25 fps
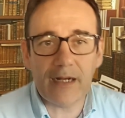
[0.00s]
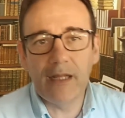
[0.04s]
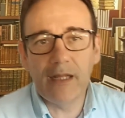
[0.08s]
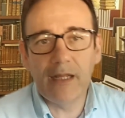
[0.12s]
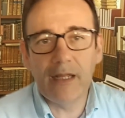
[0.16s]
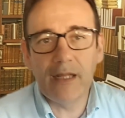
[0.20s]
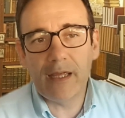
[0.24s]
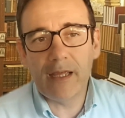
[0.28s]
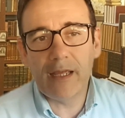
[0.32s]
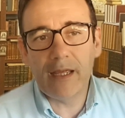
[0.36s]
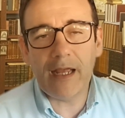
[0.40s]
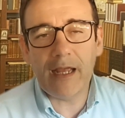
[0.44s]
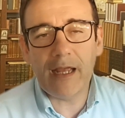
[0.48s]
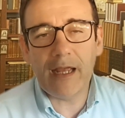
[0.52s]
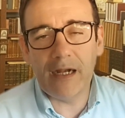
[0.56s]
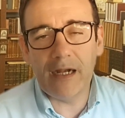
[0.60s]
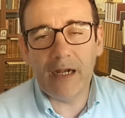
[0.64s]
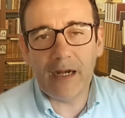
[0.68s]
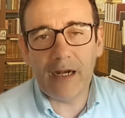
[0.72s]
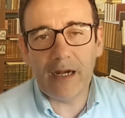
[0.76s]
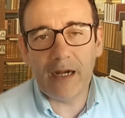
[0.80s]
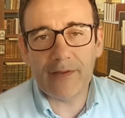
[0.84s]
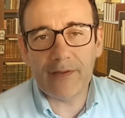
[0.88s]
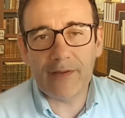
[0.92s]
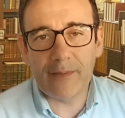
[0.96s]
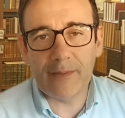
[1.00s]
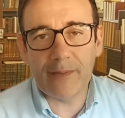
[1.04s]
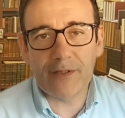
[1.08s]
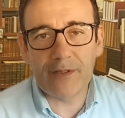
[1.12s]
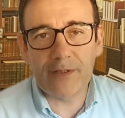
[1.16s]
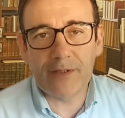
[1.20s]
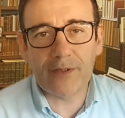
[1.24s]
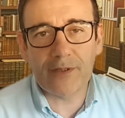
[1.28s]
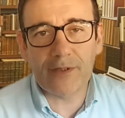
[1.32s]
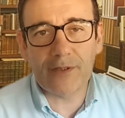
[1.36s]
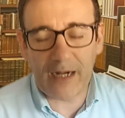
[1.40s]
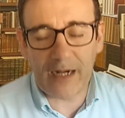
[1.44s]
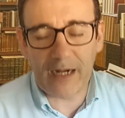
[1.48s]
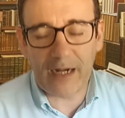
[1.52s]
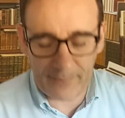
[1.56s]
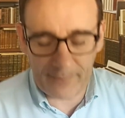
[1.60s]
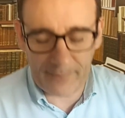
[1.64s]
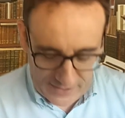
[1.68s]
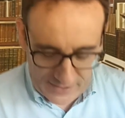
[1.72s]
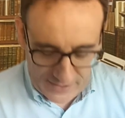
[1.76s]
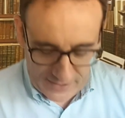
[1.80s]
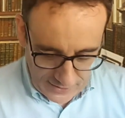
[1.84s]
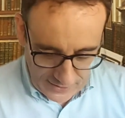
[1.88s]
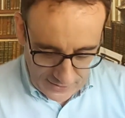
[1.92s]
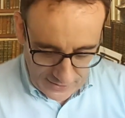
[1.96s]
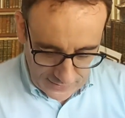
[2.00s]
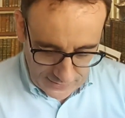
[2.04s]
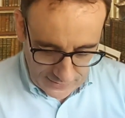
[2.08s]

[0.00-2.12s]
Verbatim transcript: el nacimiento de la prisión.